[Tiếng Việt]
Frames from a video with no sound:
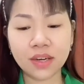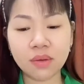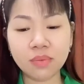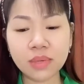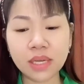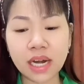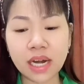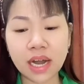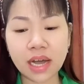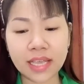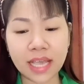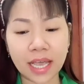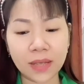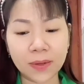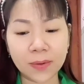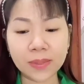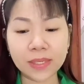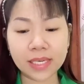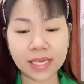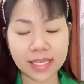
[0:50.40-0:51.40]
Đúng như lời dạy
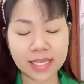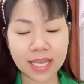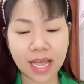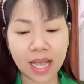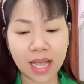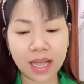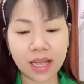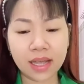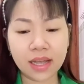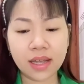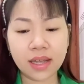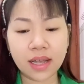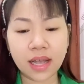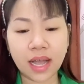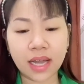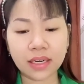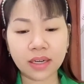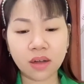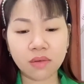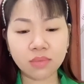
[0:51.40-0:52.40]
của người cha,
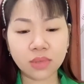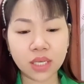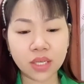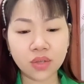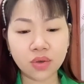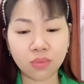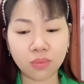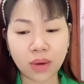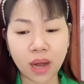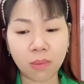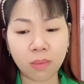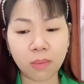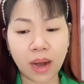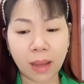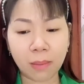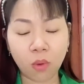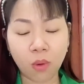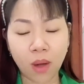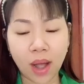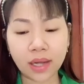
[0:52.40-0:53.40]
anh không chỉ dùng đồng
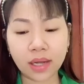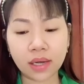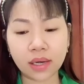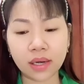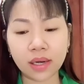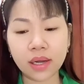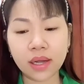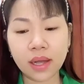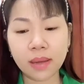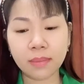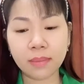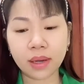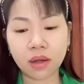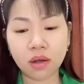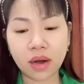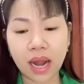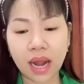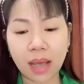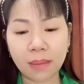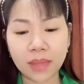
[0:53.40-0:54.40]
làm khóa cửa mà
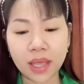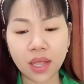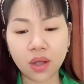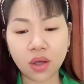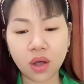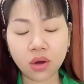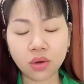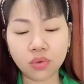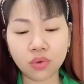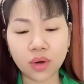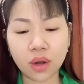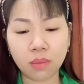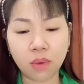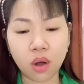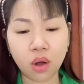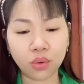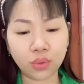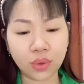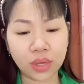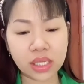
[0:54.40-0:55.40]
còn làm dây cót của đồng
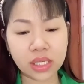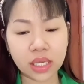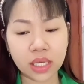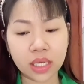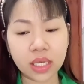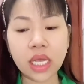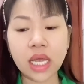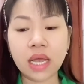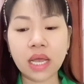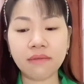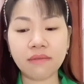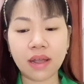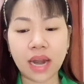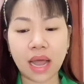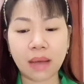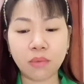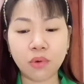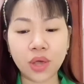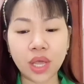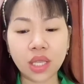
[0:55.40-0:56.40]
hồ Thụy Sĩ và
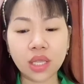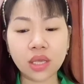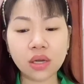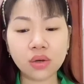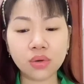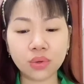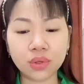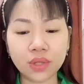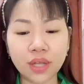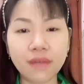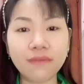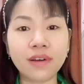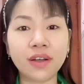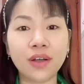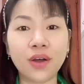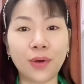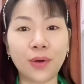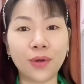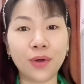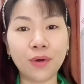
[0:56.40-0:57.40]
làm huy chương của Thế
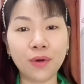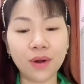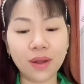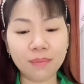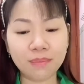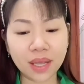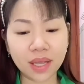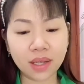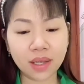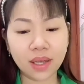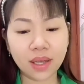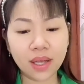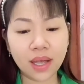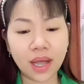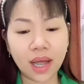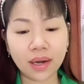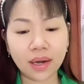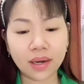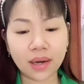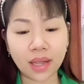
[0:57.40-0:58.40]
vận hội Olympic.
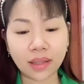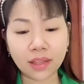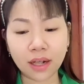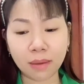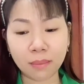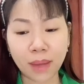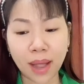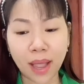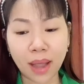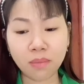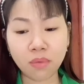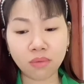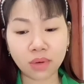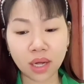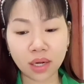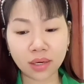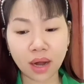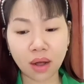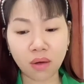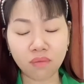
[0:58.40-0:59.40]
Anh đã từng bán một
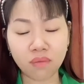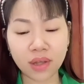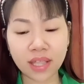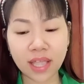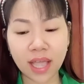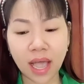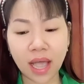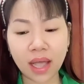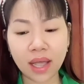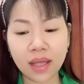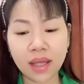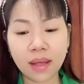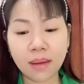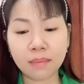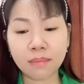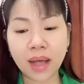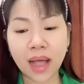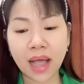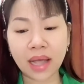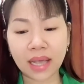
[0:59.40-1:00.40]
cân đồng với giá
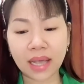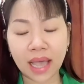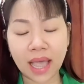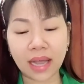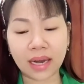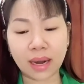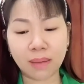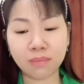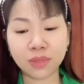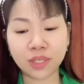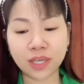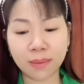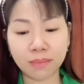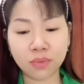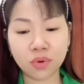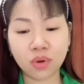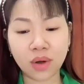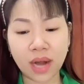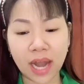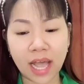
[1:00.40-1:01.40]
3.500
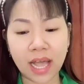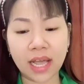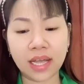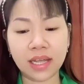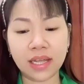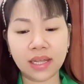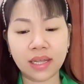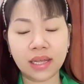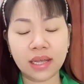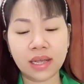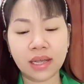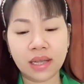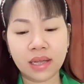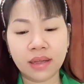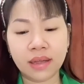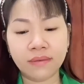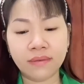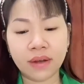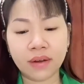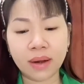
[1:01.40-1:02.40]
đô la.
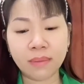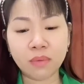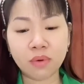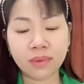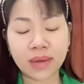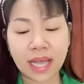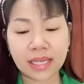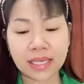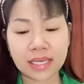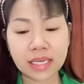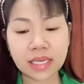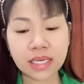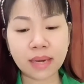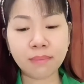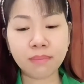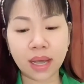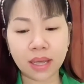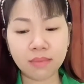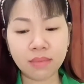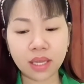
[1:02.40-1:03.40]
Vào năm
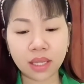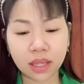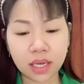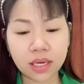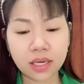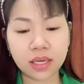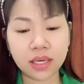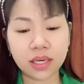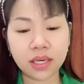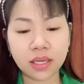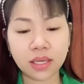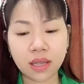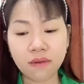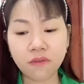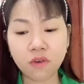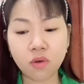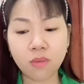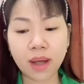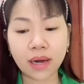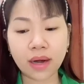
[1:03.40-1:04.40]
1974,
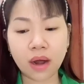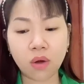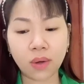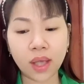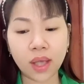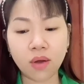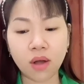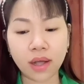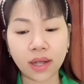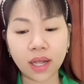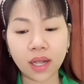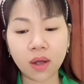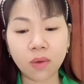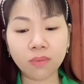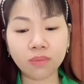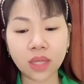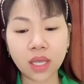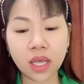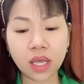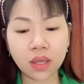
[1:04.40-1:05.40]
chính phủ bắt đầu kêu gọi các
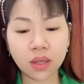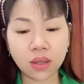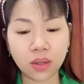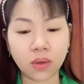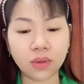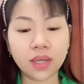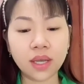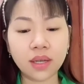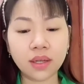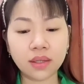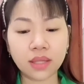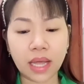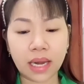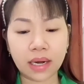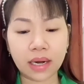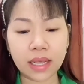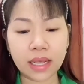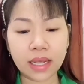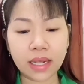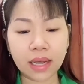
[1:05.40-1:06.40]
công ty tổ chức
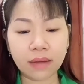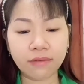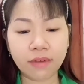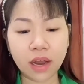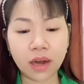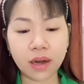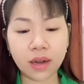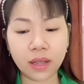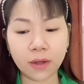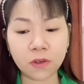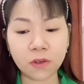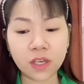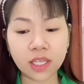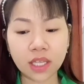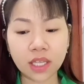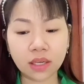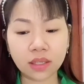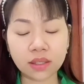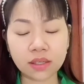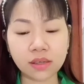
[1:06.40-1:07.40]
thành lý các phế liệu dưới
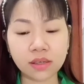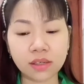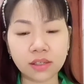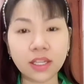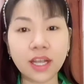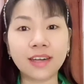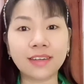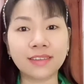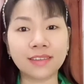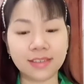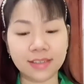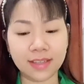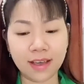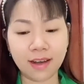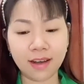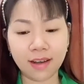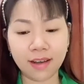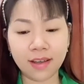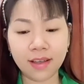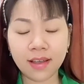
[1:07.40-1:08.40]
chân tượng nữ thần tự
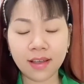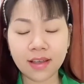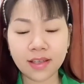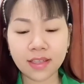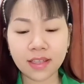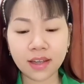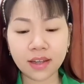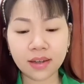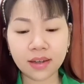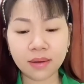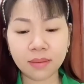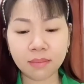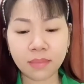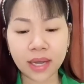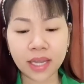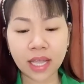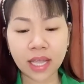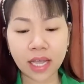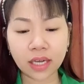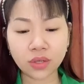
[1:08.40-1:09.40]
do. Nhưng
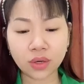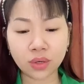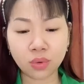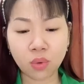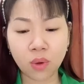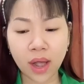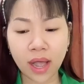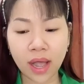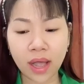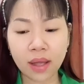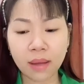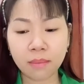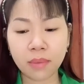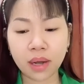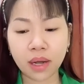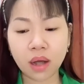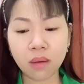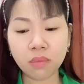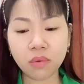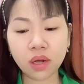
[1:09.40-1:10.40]
mấy tháng trôi qua
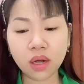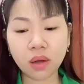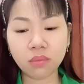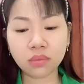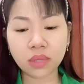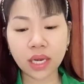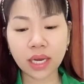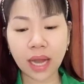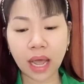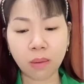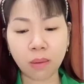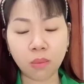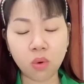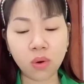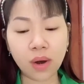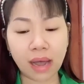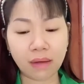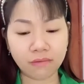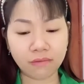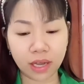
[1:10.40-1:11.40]
mà không có công ty nào
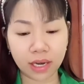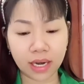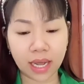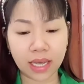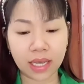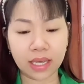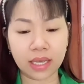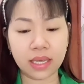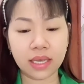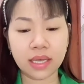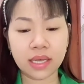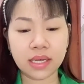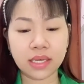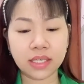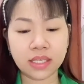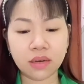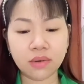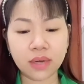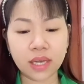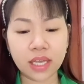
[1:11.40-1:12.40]
muốn làm việc này.
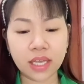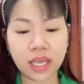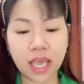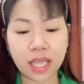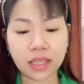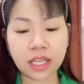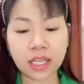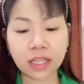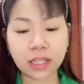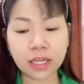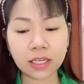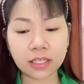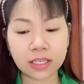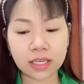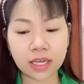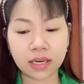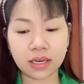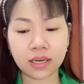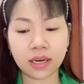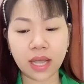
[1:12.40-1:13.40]
Sau khi nghe tin tức
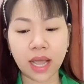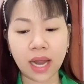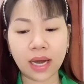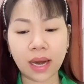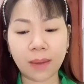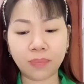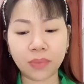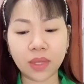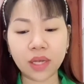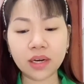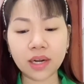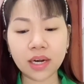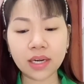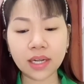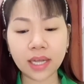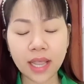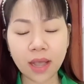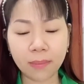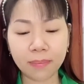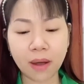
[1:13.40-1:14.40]
trên, anh lập tức đến
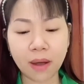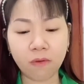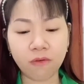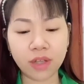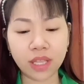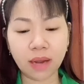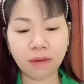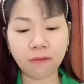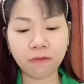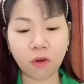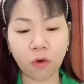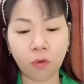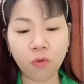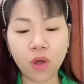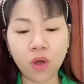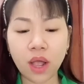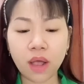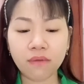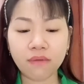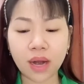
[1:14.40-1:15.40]
ký hợp đồng với chính phủ
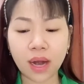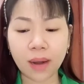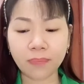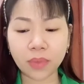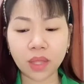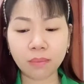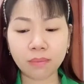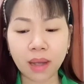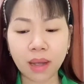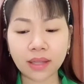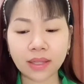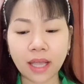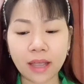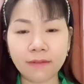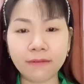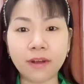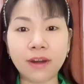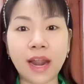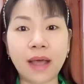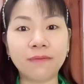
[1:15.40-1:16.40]
và lập tức bắt
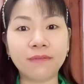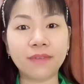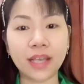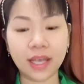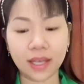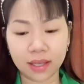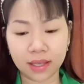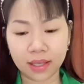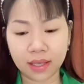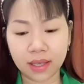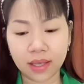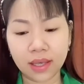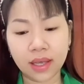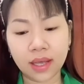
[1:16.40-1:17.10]
tay vào làm việc.